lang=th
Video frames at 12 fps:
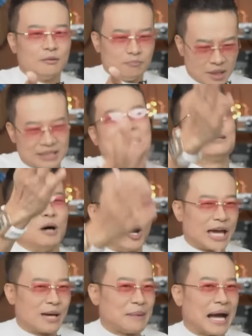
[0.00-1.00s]
มึงใช้สมอง
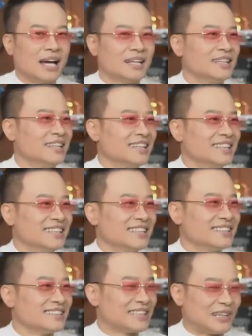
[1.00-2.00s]
เอง
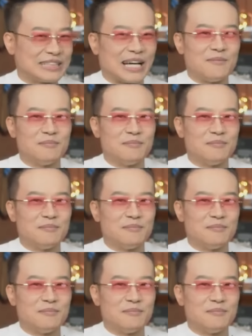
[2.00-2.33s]
ไปาใจ